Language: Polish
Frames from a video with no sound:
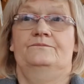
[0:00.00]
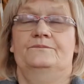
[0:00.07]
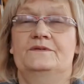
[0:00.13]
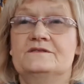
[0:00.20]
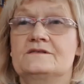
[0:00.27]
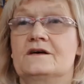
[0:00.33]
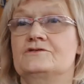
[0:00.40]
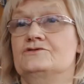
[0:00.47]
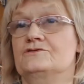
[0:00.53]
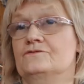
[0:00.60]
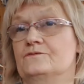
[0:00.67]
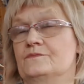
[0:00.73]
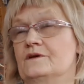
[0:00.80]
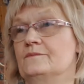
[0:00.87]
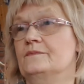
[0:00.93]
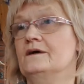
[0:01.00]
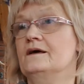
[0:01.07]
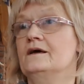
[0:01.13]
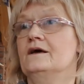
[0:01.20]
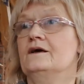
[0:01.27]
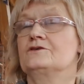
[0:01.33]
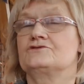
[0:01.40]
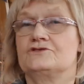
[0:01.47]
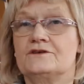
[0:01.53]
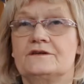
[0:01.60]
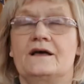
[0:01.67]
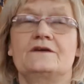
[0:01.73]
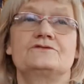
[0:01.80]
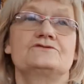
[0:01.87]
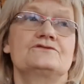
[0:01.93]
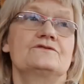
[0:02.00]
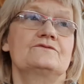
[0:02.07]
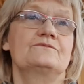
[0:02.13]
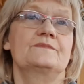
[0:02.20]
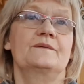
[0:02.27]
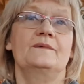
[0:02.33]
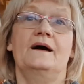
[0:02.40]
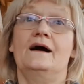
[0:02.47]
pisać, że umiemy czytać, że umiemy,